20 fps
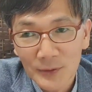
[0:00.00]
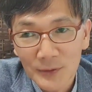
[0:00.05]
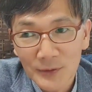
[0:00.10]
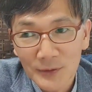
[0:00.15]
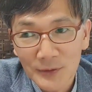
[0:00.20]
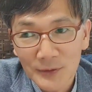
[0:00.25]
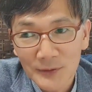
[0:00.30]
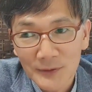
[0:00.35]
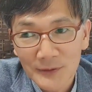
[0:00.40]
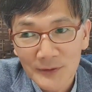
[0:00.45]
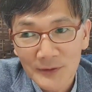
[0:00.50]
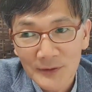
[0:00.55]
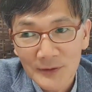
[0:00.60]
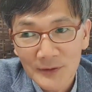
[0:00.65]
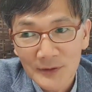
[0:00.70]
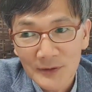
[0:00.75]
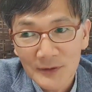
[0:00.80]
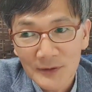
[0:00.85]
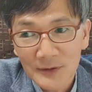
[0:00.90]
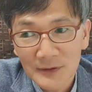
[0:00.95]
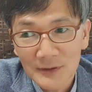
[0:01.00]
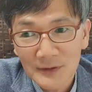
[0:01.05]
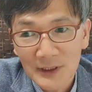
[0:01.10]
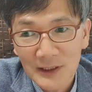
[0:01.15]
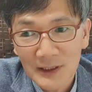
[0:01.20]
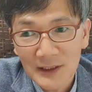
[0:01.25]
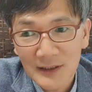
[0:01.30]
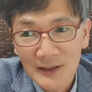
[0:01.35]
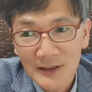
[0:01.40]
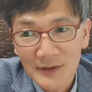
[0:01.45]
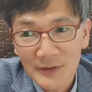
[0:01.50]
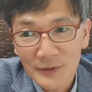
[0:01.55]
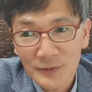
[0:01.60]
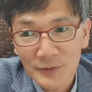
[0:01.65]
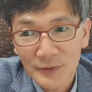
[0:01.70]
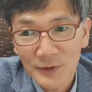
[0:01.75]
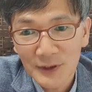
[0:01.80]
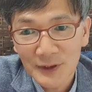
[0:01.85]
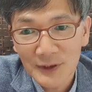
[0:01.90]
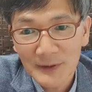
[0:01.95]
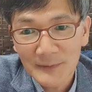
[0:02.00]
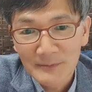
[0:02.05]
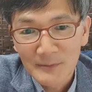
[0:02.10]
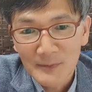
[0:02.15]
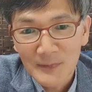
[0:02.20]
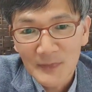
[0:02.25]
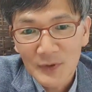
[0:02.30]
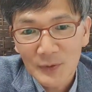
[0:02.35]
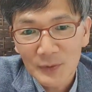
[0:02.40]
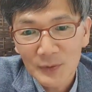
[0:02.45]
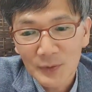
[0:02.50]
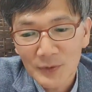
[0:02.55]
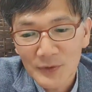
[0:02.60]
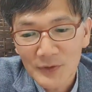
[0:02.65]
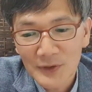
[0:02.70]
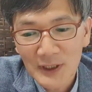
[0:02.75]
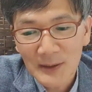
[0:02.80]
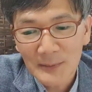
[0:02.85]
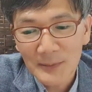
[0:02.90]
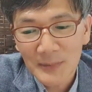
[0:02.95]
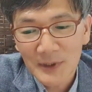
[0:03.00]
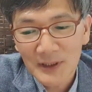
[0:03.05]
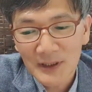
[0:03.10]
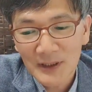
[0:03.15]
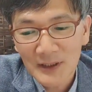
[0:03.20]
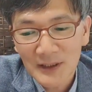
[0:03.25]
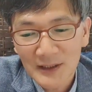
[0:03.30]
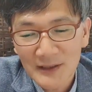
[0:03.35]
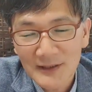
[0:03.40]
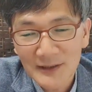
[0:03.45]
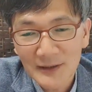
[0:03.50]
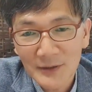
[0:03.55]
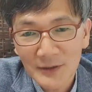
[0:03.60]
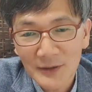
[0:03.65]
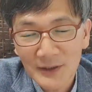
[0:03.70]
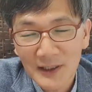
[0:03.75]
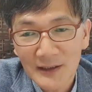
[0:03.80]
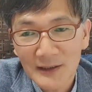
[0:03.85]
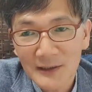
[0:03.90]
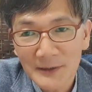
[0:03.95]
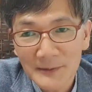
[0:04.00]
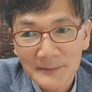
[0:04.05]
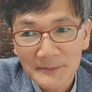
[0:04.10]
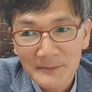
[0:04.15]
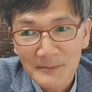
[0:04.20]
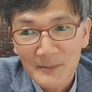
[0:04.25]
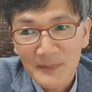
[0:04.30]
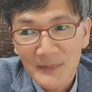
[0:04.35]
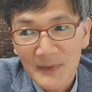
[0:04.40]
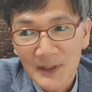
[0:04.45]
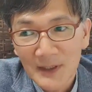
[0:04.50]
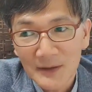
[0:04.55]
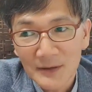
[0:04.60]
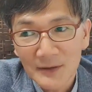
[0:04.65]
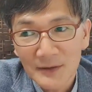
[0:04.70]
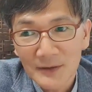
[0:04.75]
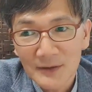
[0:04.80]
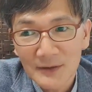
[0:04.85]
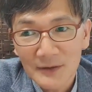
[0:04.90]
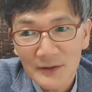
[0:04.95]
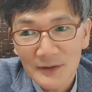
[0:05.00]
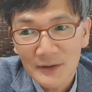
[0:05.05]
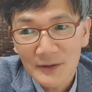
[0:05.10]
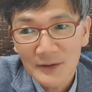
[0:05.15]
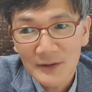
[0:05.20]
또 어, 하나님께서 우리 공동체 함께 하실 거라는 어,